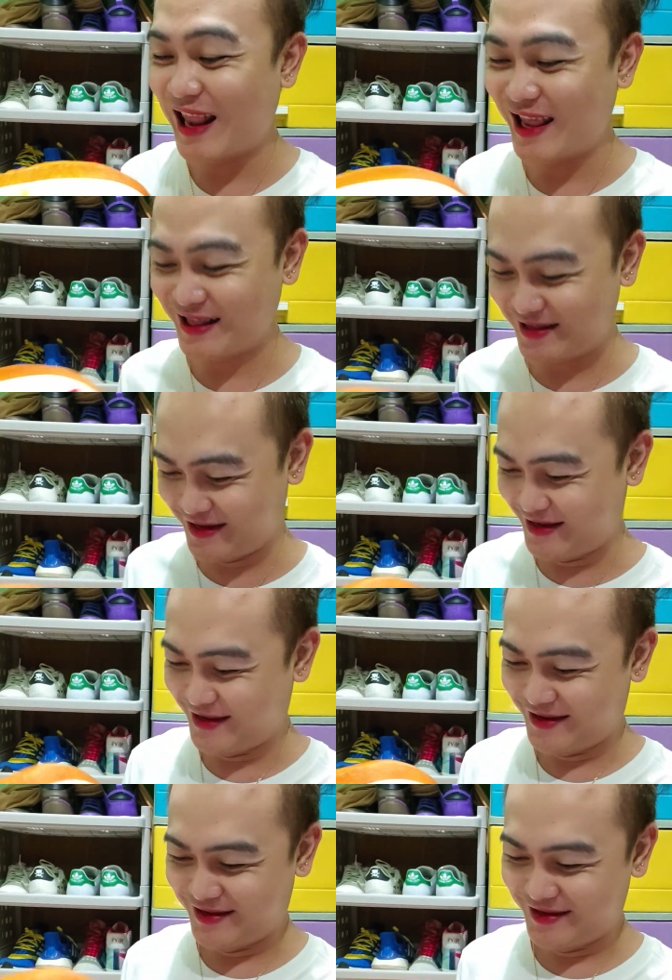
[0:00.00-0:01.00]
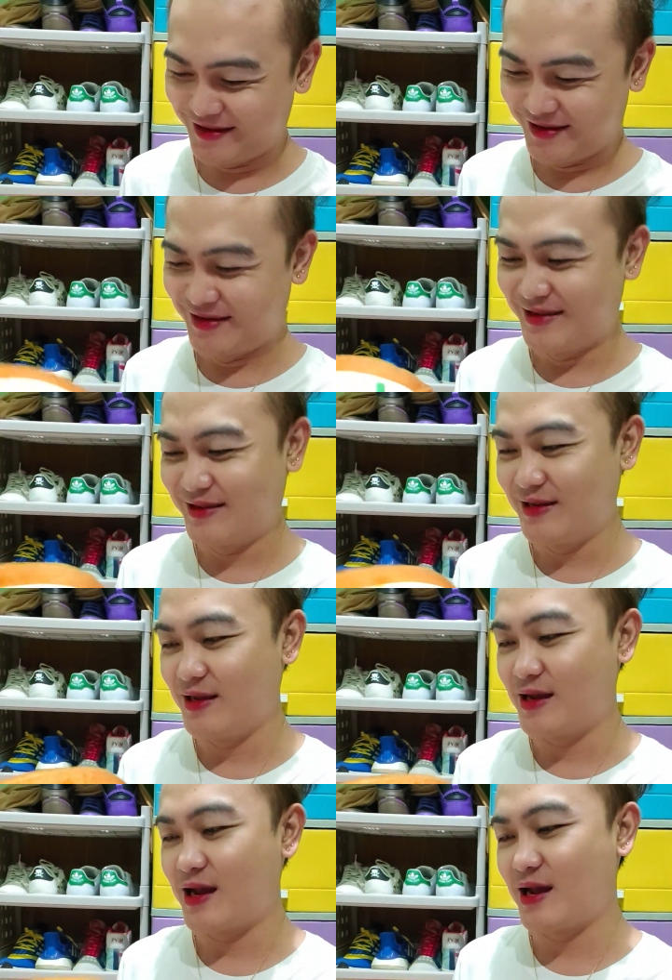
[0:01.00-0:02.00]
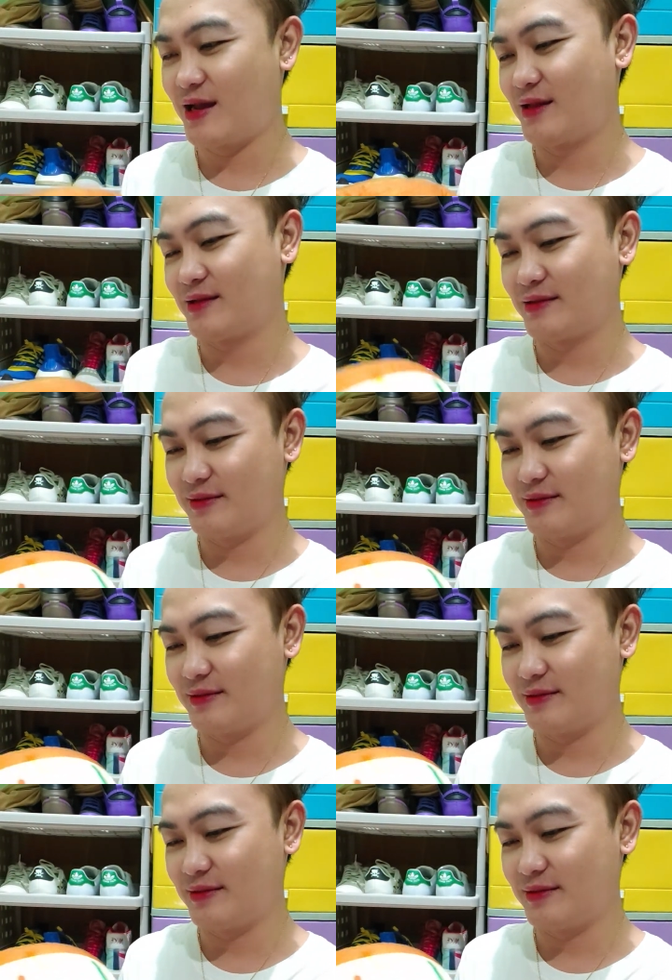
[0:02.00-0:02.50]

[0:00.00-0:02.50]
late. Yeah